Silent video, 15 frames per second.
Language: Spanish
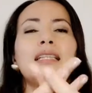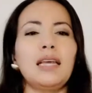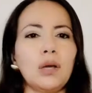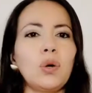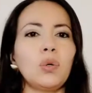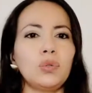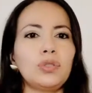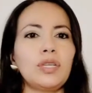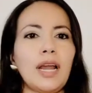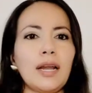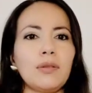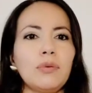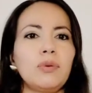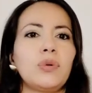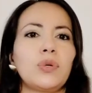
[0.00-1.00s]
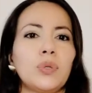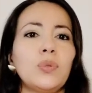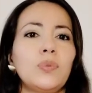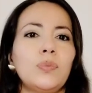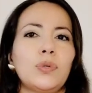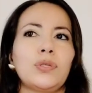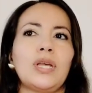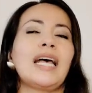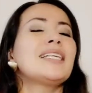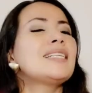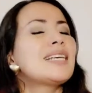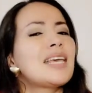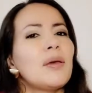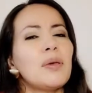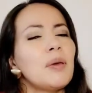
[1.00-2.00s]
de encontrar nuevos rumbos,
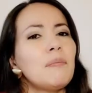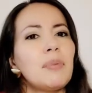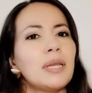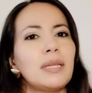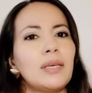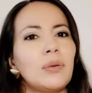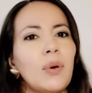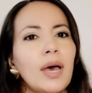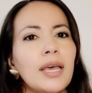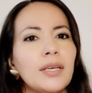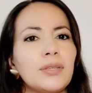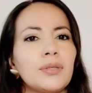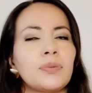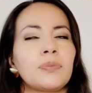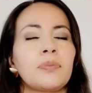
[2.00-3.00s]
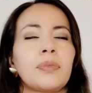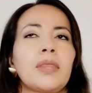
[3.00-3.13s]
así que bienvenido a eso.